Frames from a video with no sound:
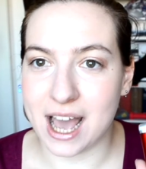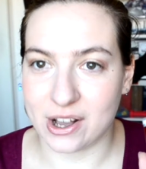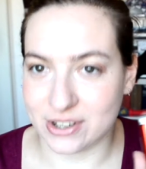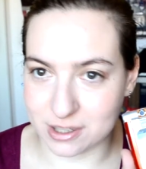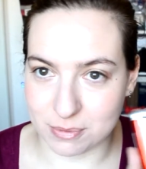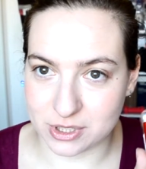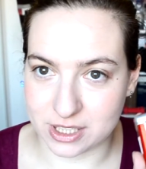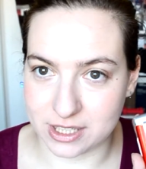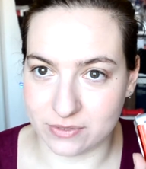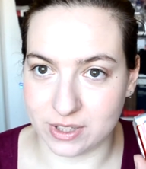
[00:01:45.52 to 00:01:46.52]
a cosa possa
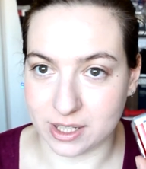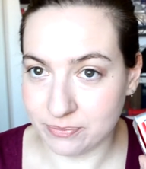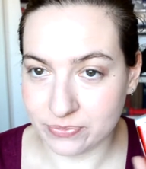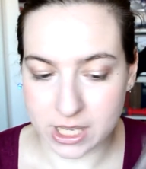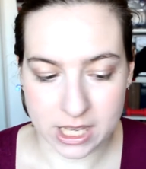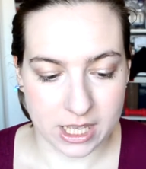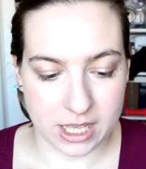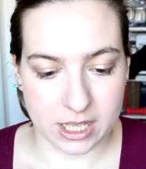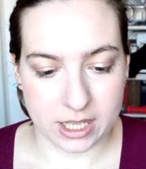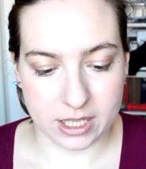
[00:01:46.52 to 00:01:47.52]
servire
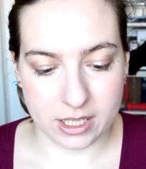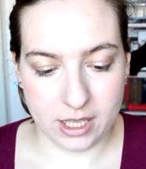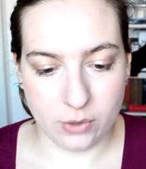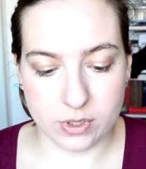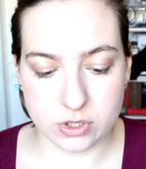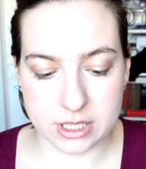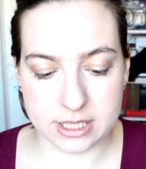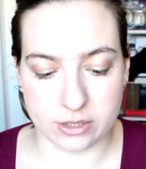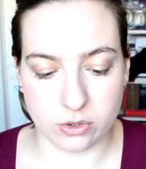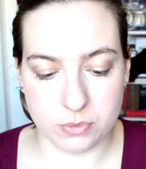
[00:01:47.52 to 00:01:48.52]
e questo è
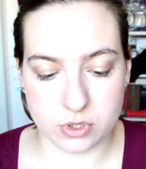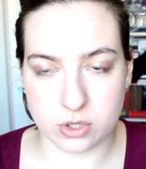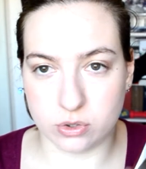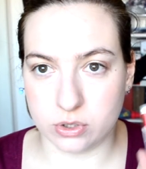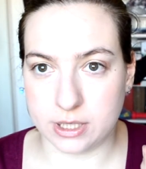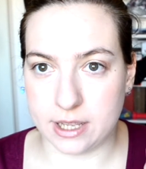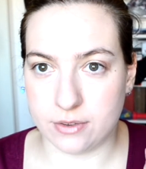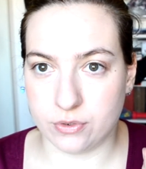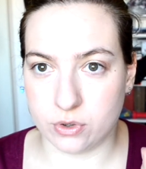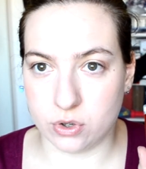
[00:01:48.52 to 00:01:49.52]
stato il mio secondo
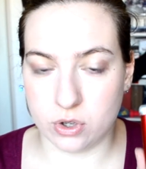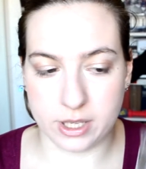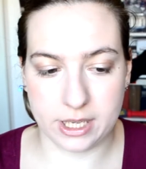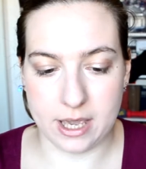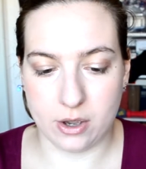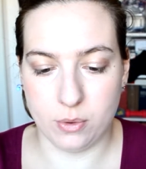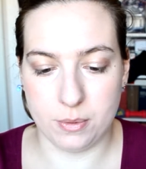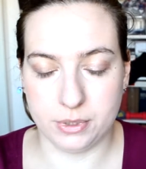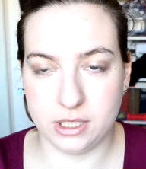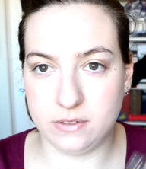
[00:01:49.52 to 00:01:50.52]
telefono, che come
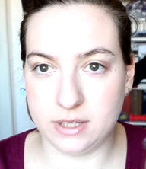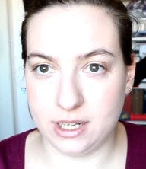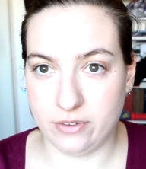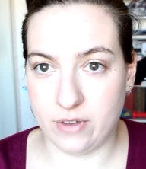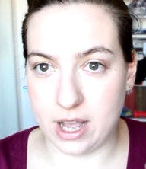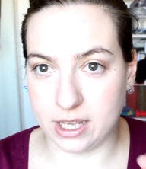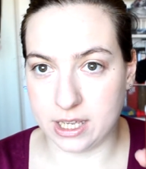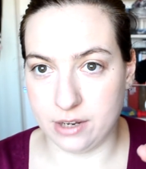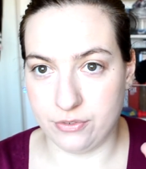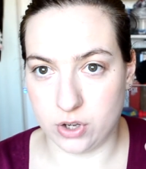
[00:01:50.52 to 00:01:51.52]
potete vedere ha
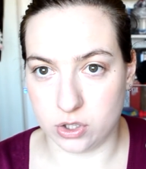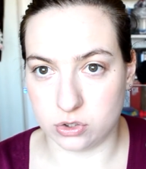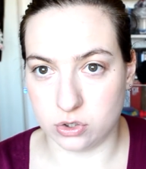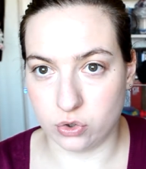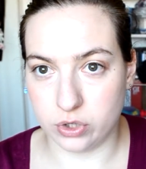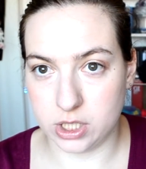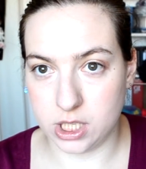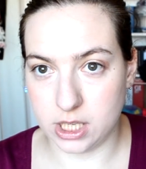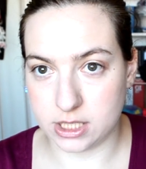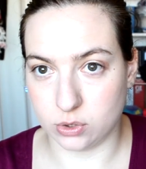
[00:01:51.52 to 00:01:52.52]
anche le foto,
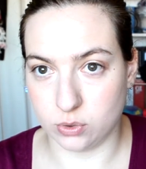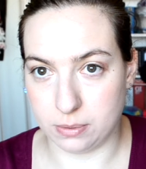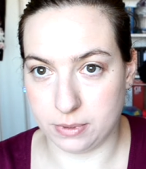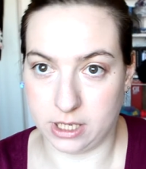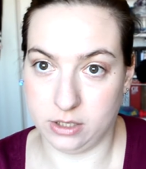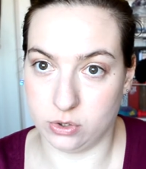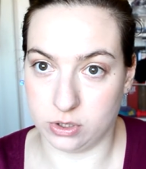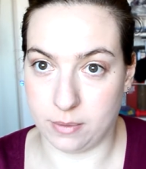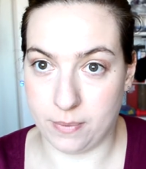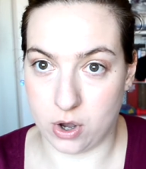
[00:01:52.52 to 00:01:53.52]
quindi è stato un upgrade non
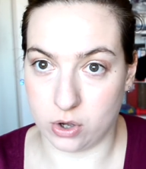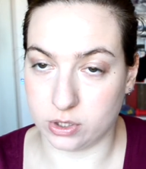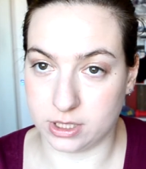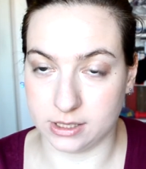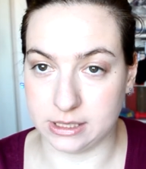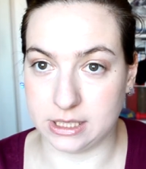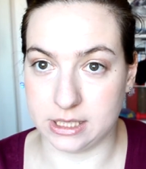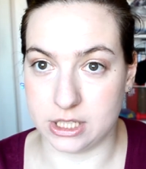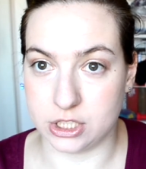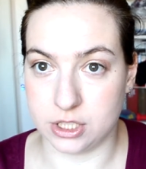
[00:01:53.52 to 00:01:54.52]
da poco, il
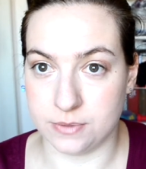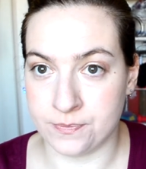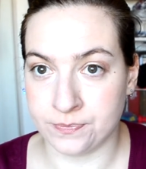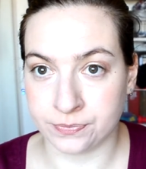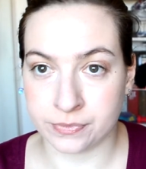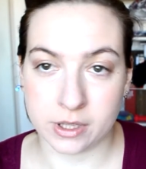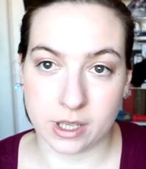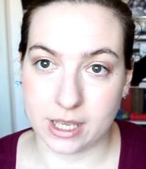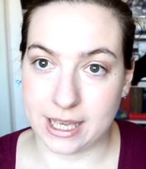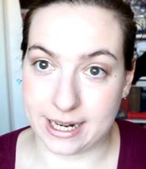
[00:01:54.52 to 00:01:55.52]
3310
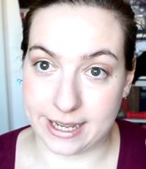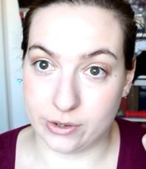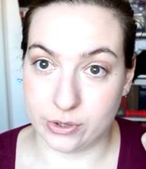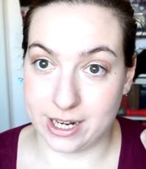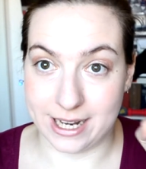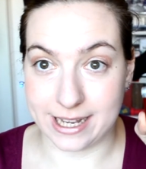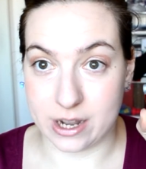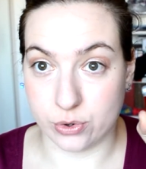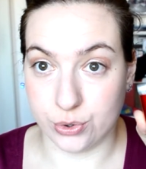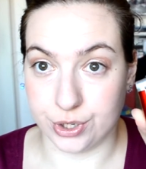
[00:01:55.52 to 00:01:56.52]
era, non era neanche a
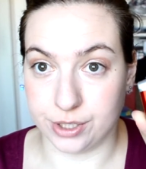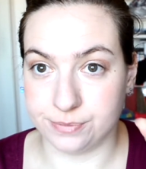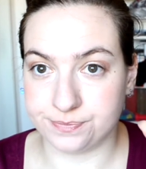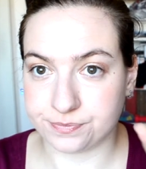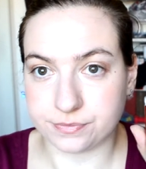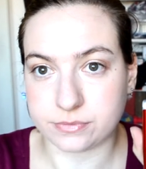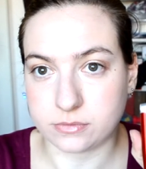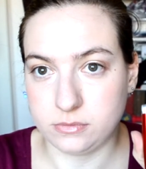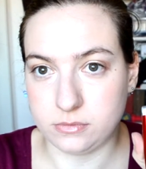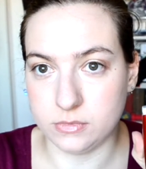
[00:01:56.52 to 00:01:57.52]
colori,
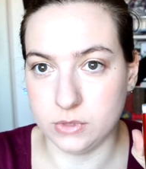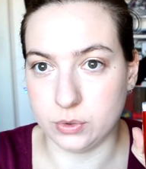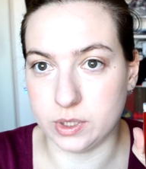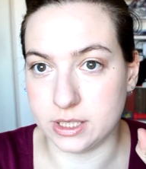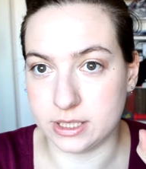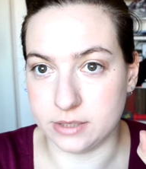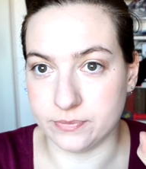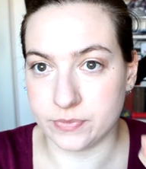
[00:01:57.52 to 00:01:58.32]
quindi sì.